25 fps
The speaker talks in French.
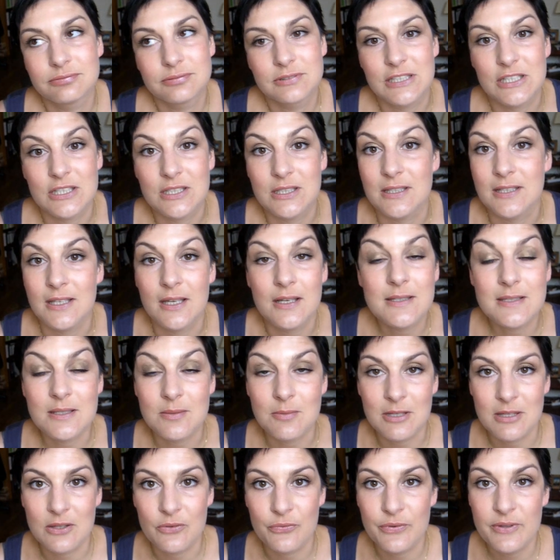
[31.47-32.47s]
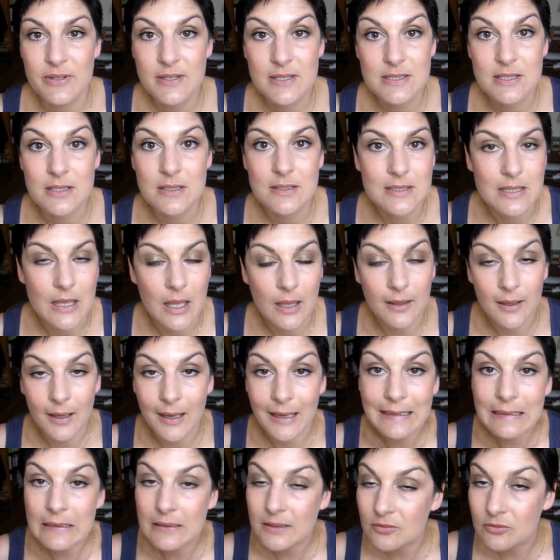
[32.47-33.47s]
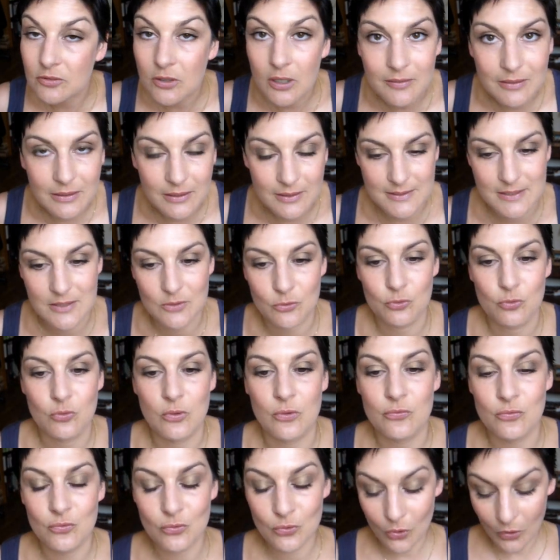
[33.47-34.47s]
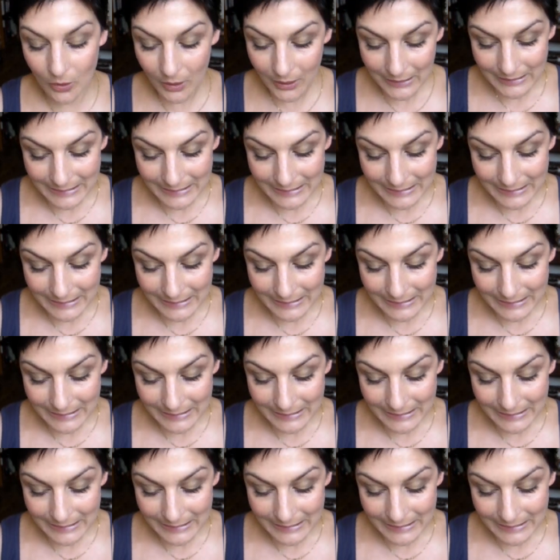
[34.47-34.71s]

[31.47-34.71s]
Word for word: c'est génial, c'est magnifique, ça n'a rien à voir avec un salon de coiffure